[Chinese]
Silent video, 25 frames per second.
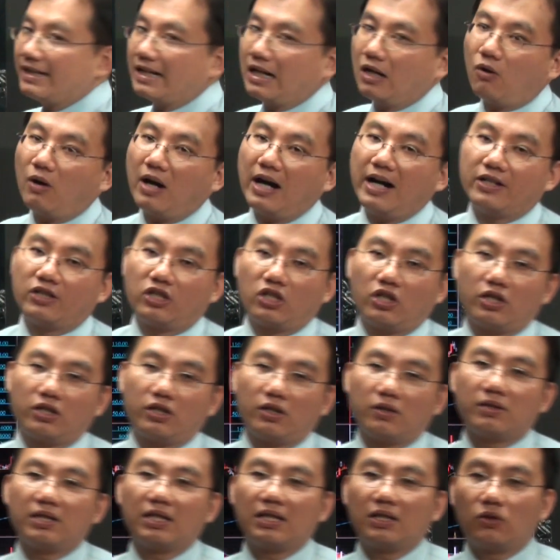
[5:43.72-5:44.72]
讲话，其实
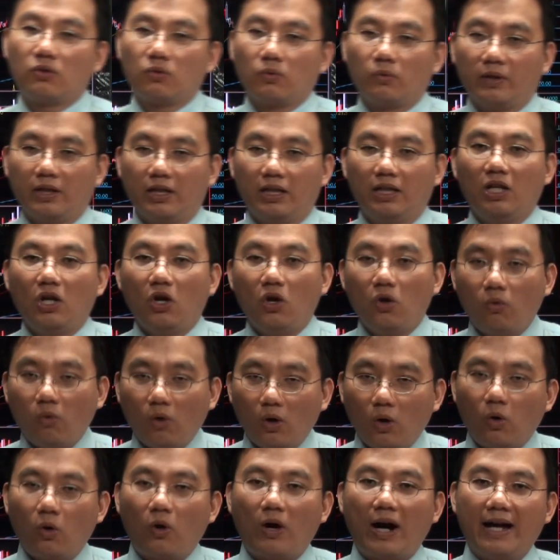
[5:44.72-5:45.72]
就是属于会
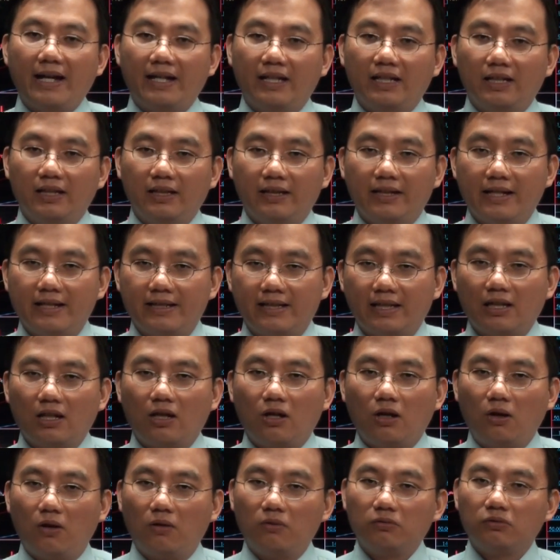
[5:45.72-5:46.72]
怀疑已经
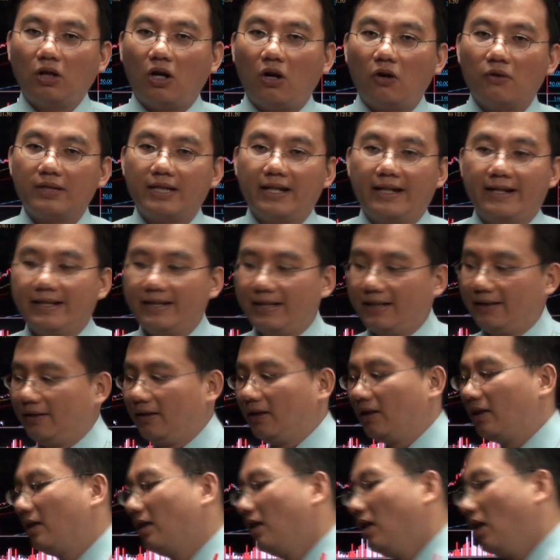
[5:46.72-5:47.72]
空头成型
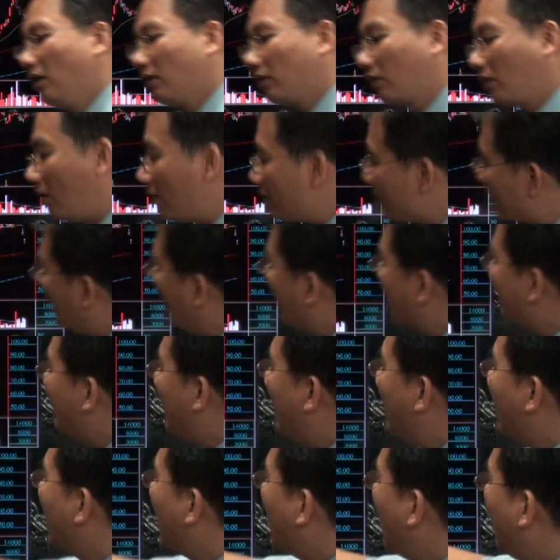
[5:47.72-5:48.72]
的。通常
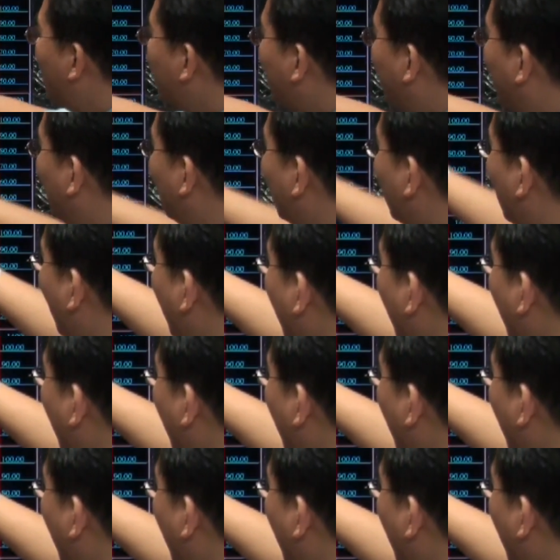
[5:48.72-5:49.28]
在高档的股